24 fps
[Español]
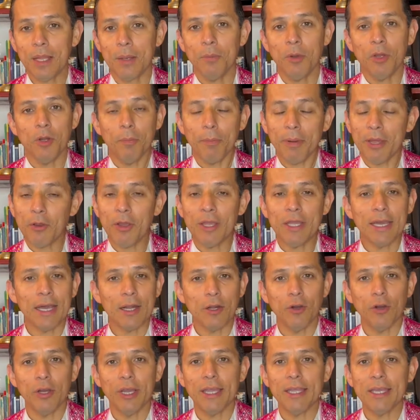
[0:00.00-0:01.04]
Bueno, pero ella
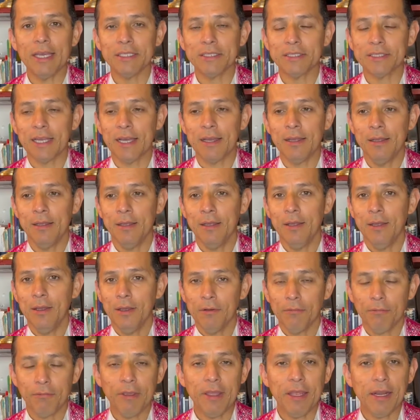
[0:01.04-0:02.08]
no, ella está
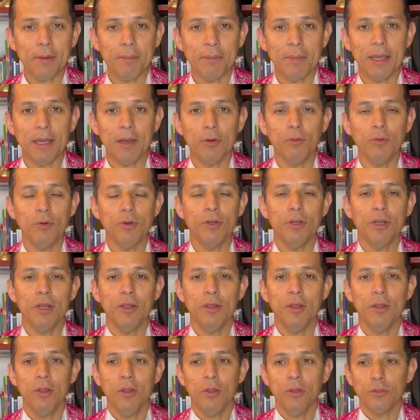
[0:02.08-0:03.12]
firme aún,
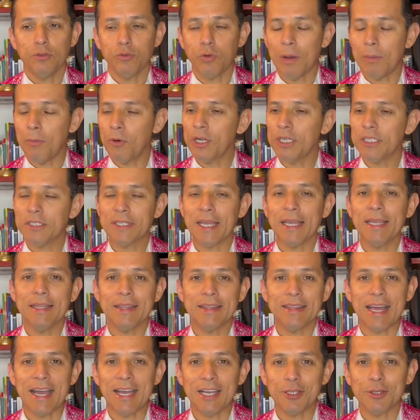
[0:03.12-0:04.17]
su amor está
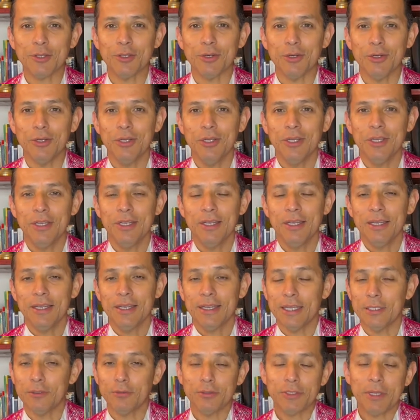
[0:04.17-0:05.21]
intacto.
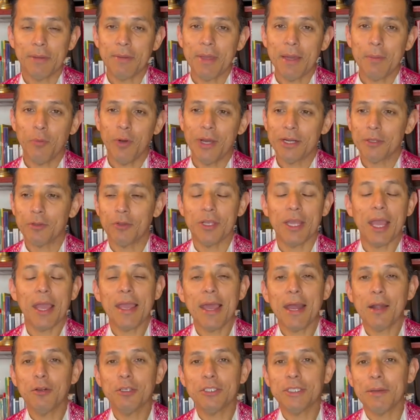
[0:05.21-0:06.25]
Jesús había muerto y
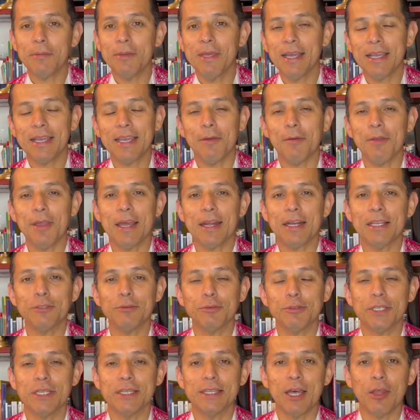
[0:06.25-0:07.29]
ella no sabía que había
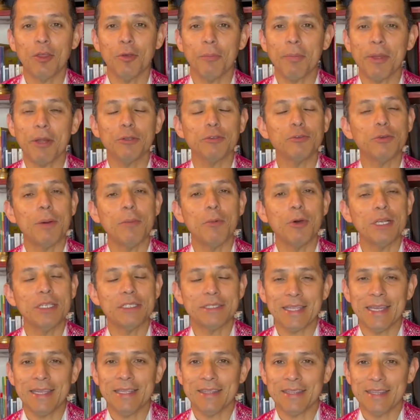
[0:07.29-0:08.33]
resucitado, pero su amor
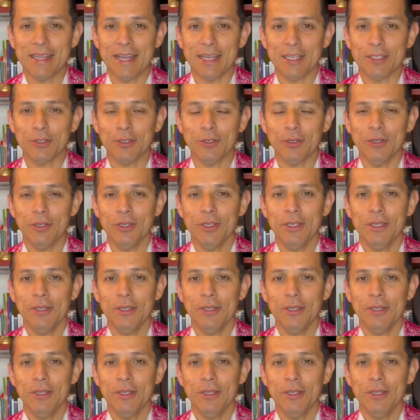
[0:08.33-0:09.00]
está intacto.